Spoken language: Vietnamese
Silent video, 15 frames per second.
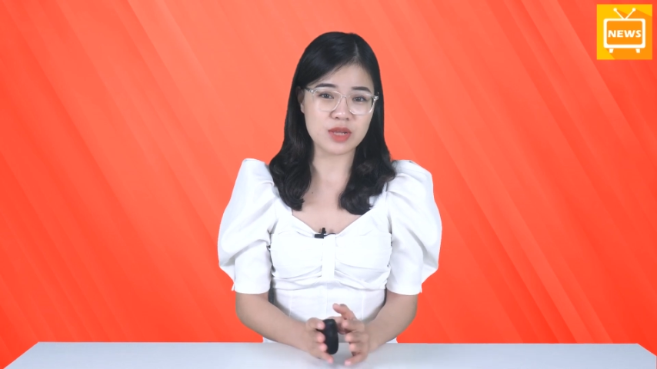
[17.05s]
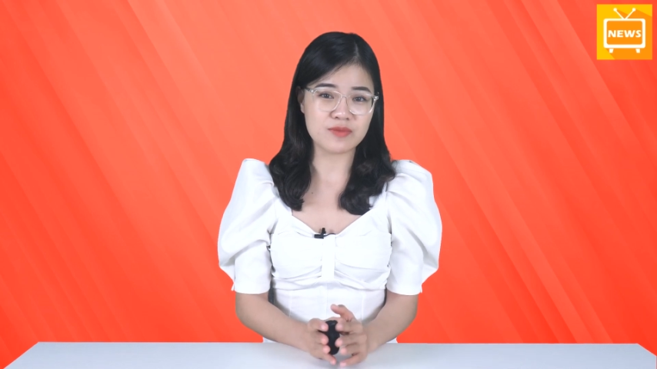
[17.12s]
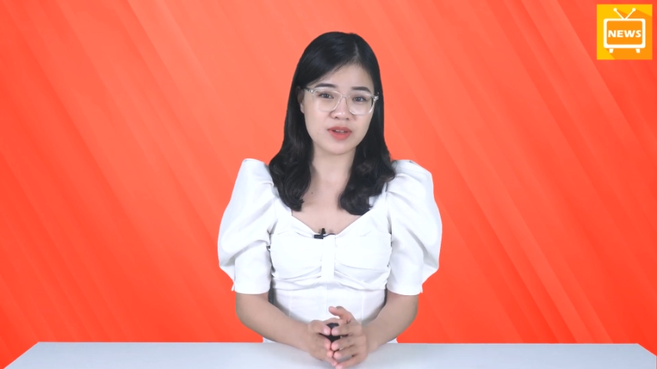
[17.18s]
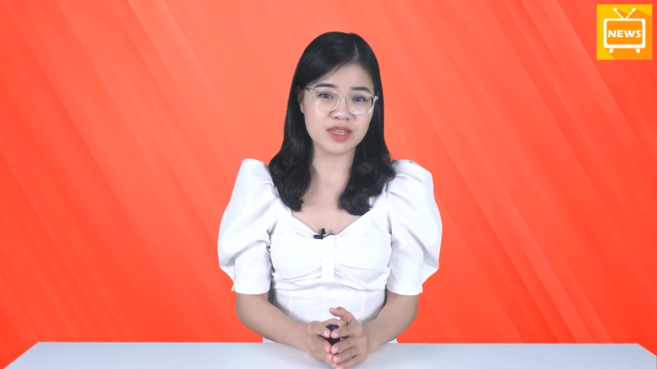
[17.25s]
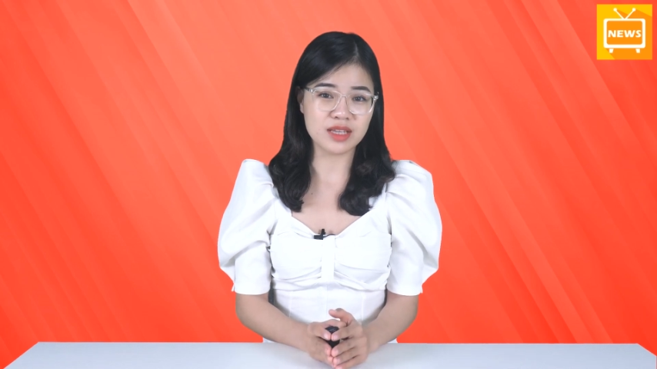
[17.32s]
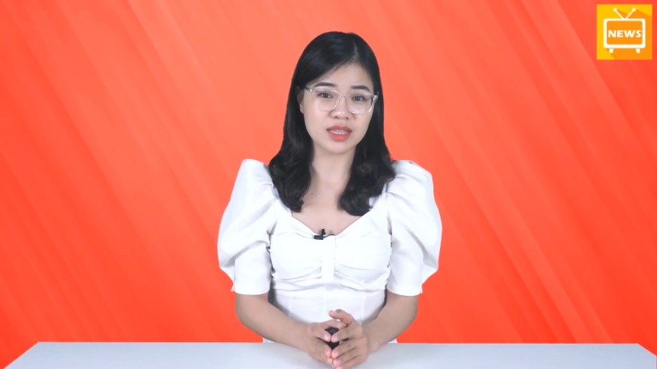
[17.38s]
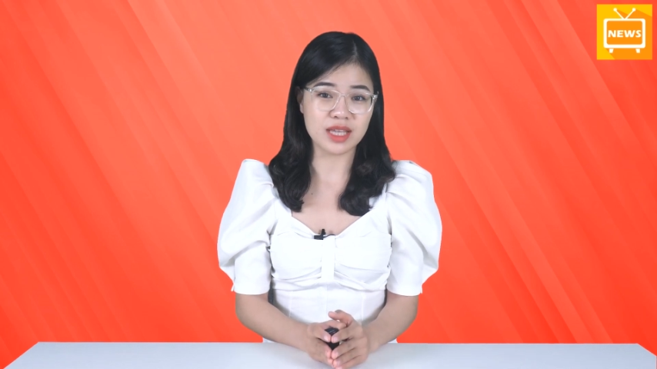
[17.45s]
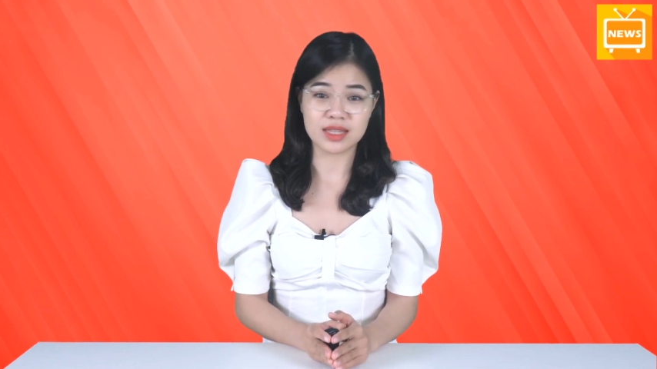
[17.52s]
đến
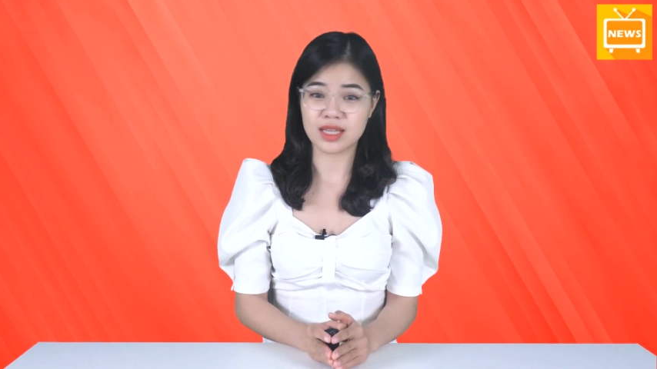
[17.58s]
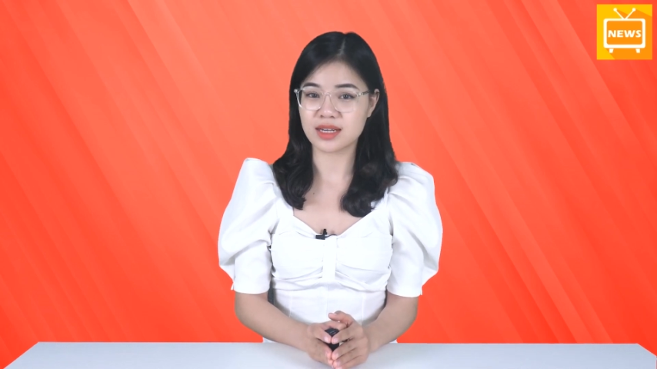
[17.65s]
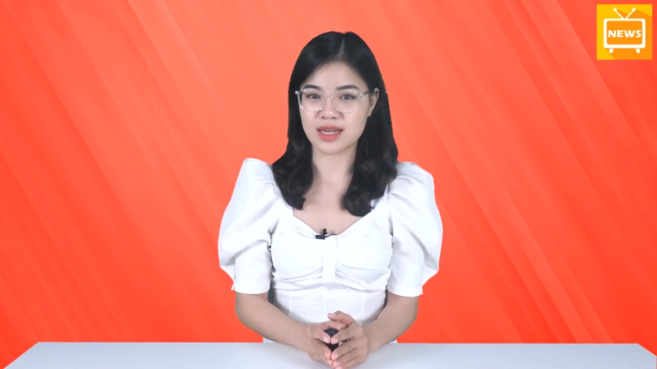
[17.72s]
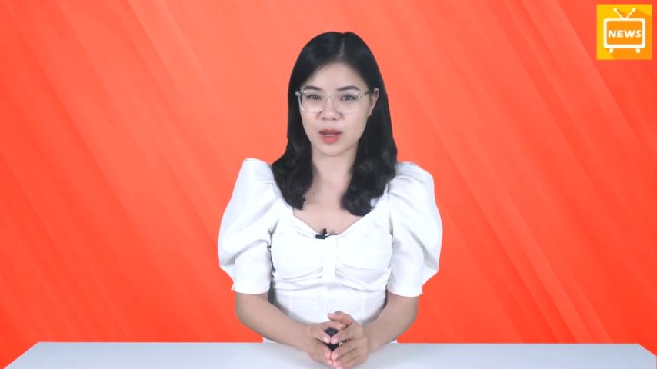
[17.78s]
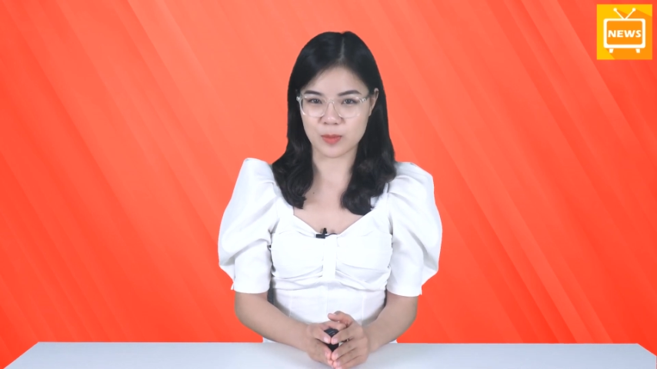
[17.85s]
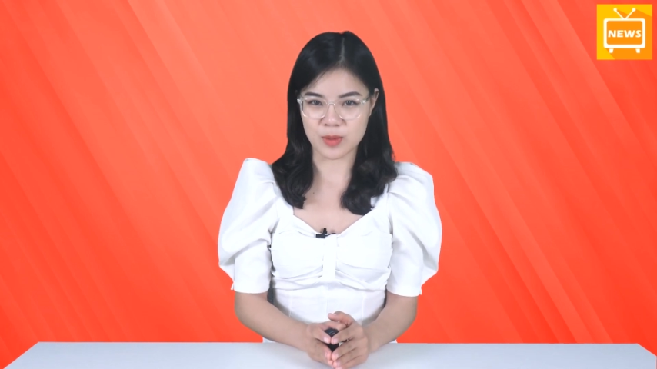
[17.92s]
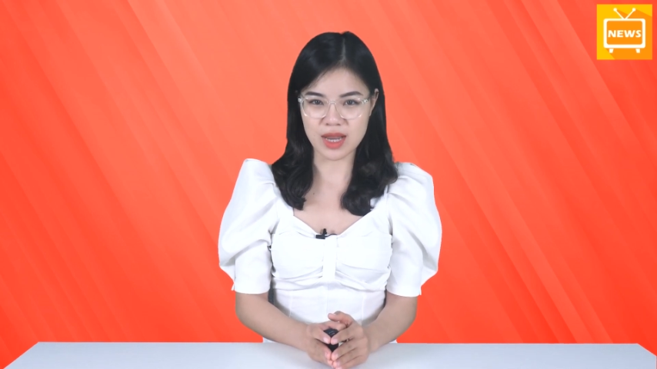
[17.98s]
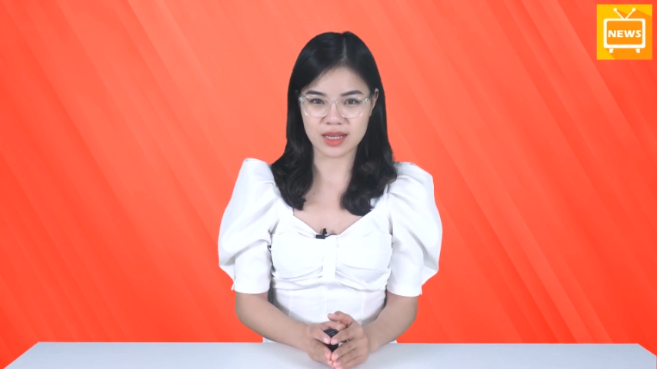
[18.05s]
với những tin tức
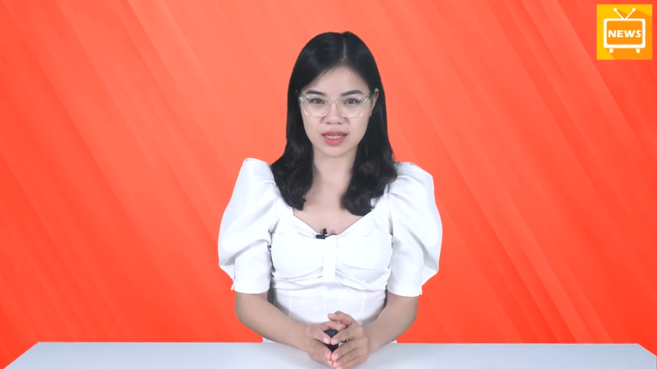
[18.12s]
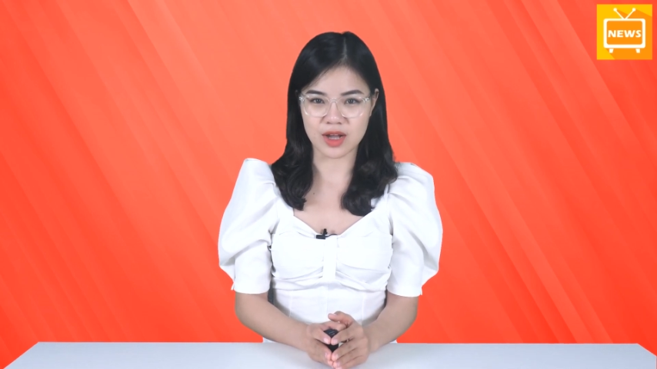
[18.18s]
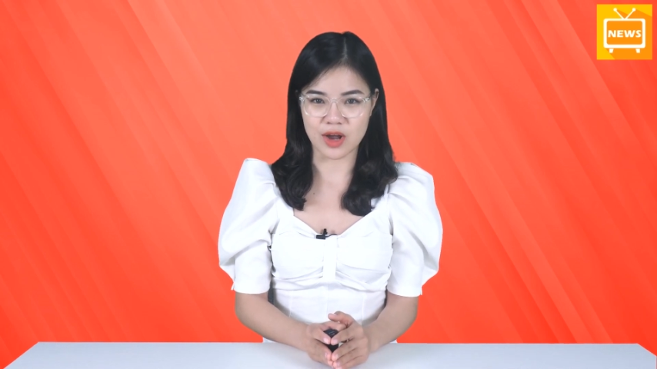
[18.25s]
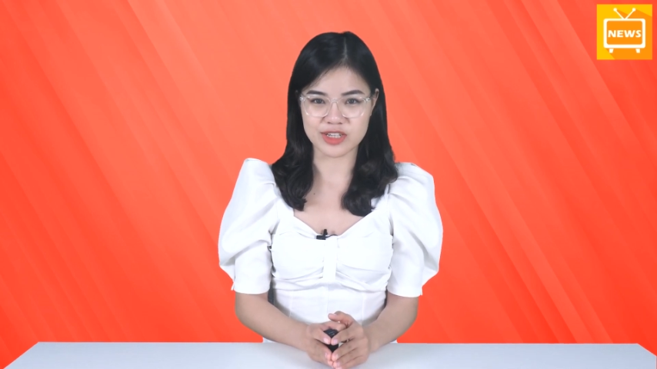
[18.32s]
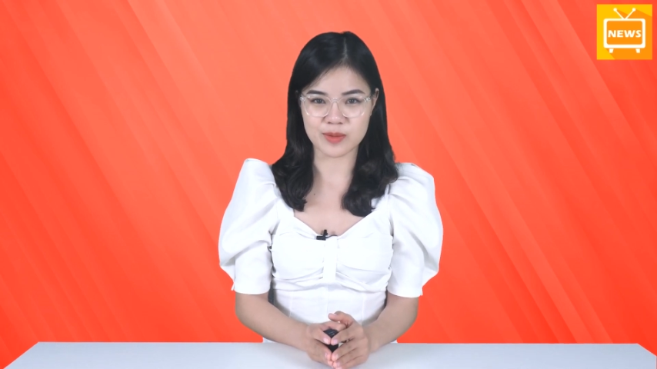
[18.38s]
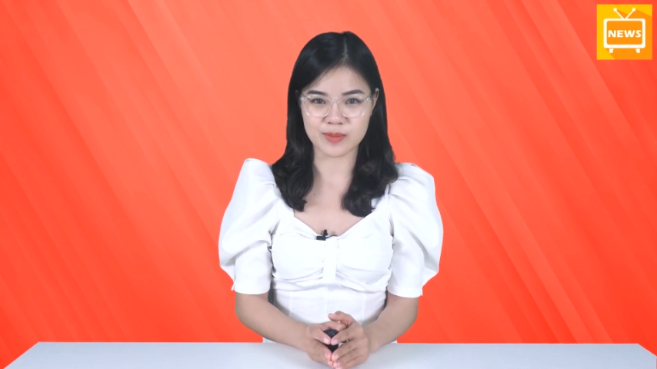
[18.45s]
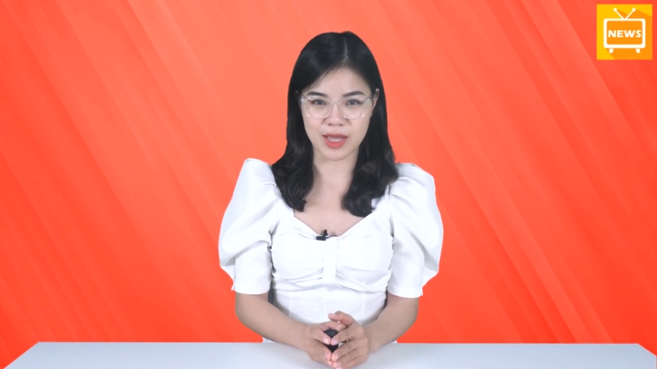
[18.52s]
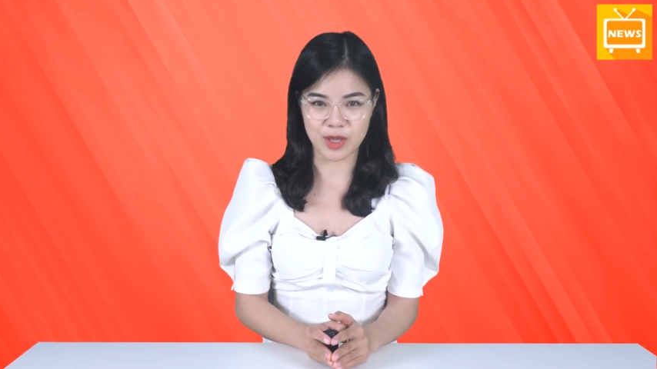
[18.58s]
nóng nhất có
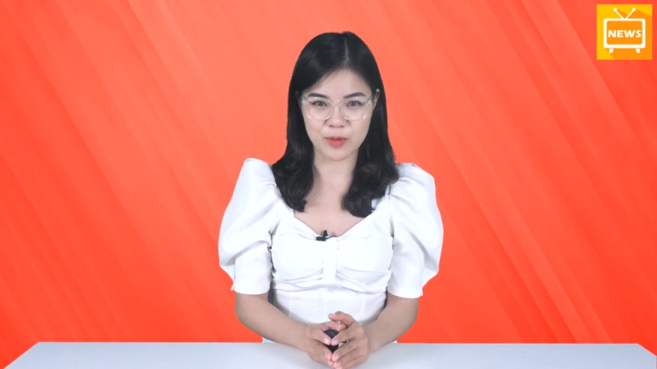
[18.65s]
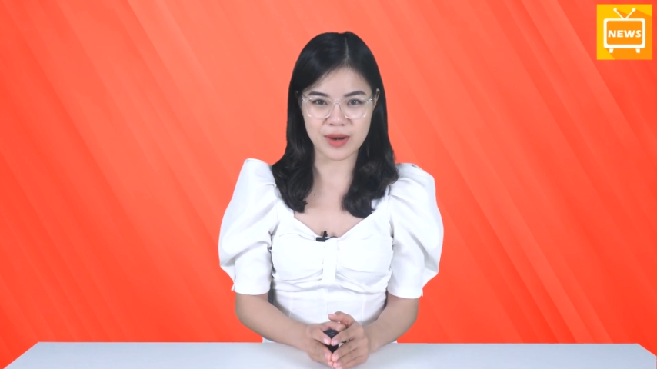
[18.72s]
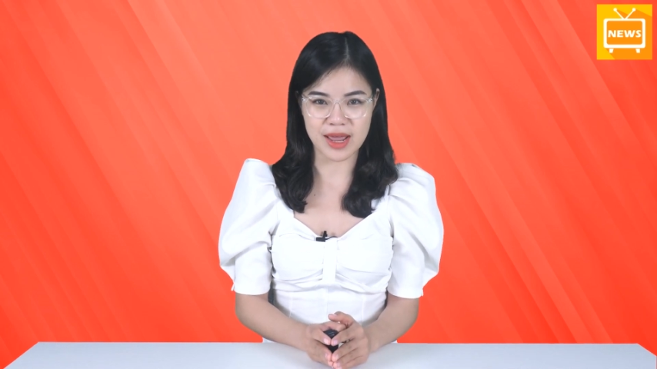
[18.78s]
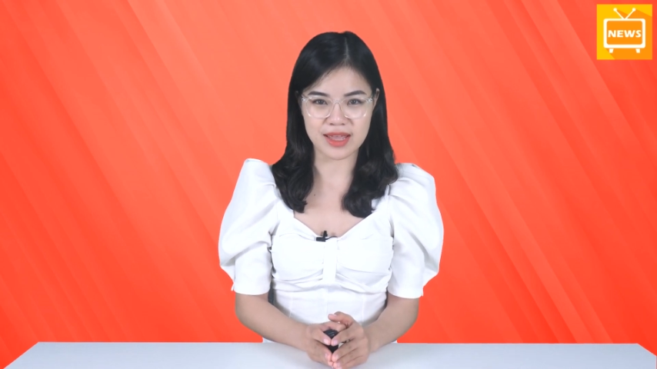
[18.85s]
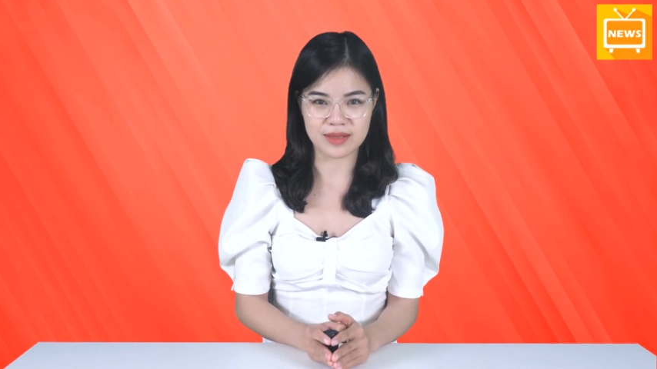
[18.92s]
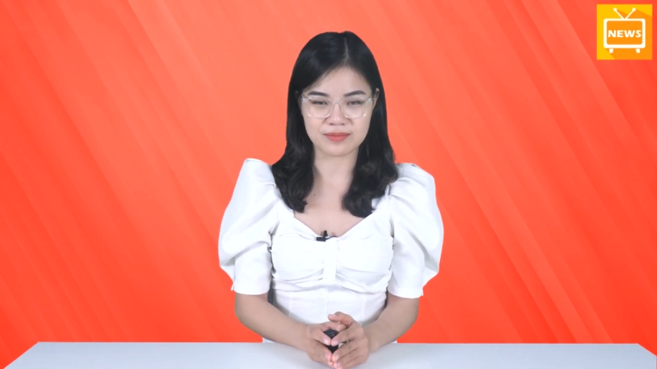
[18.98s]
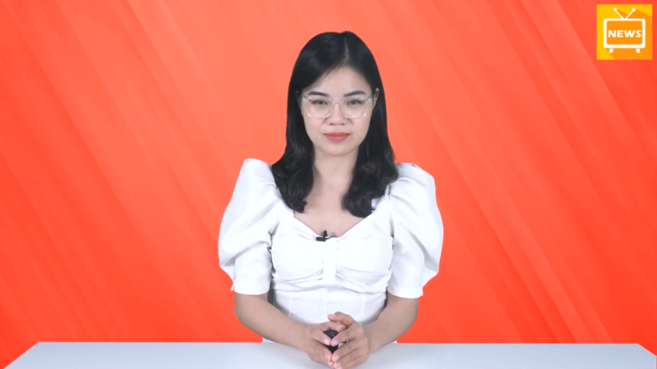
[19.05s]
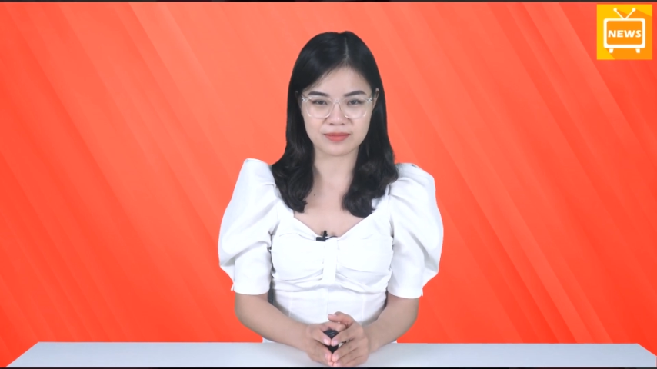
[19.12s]
trong ngày hôm nay.